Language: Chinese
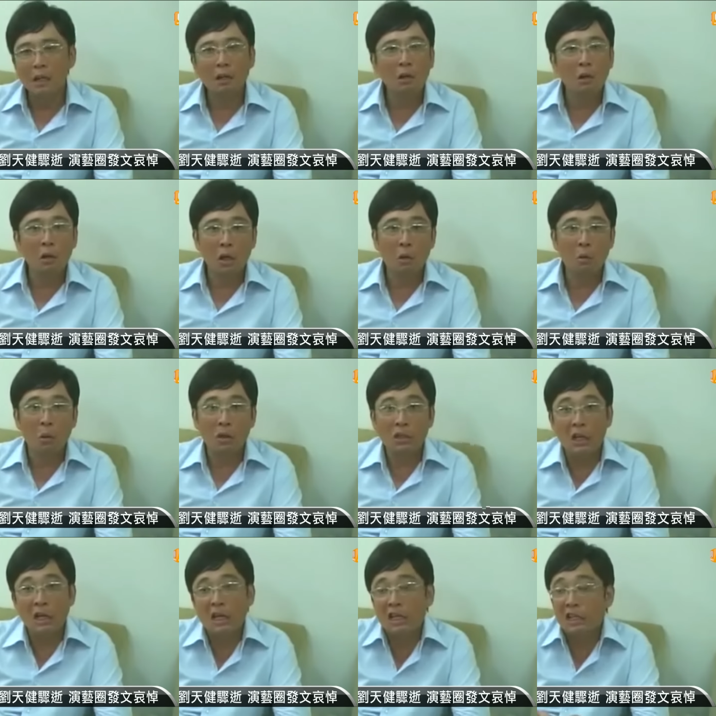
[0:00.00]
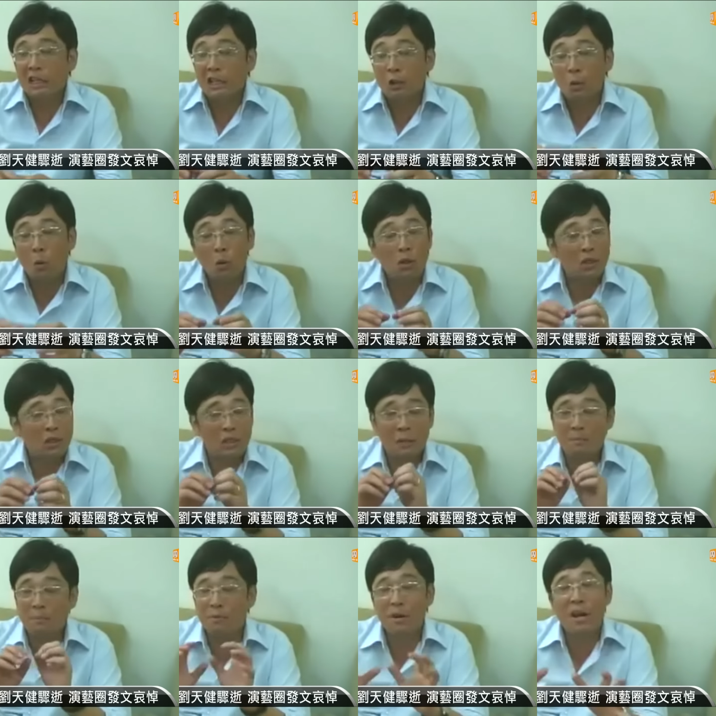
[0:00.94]
天健是演艺圈天
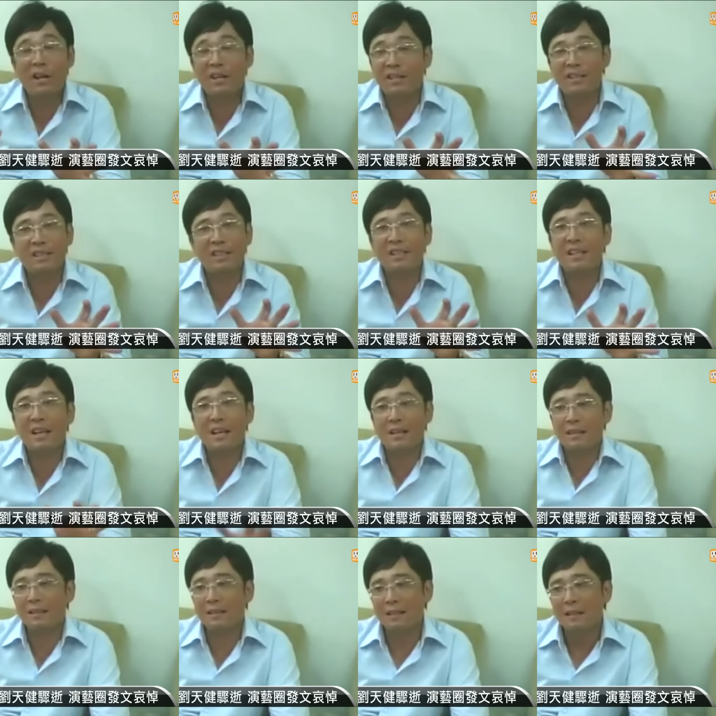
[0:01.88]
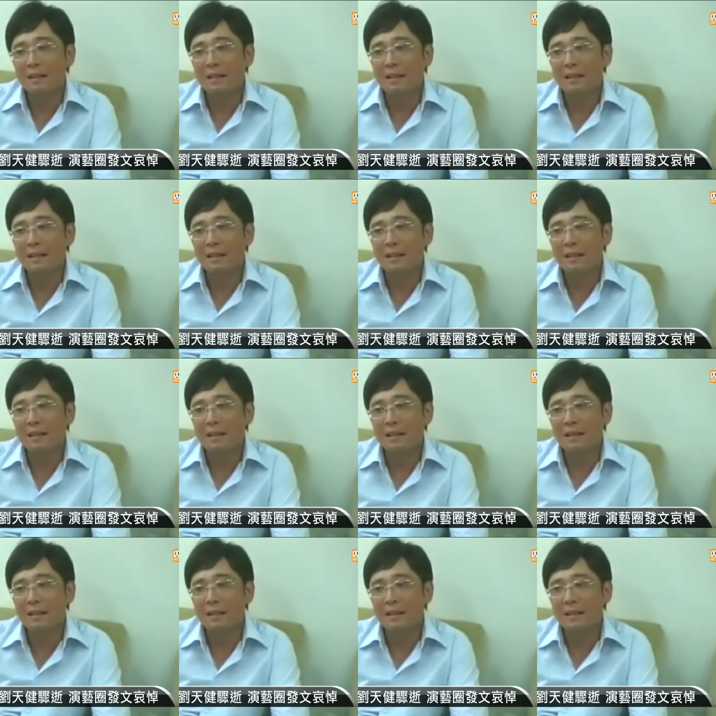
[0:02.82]
王级的制作人，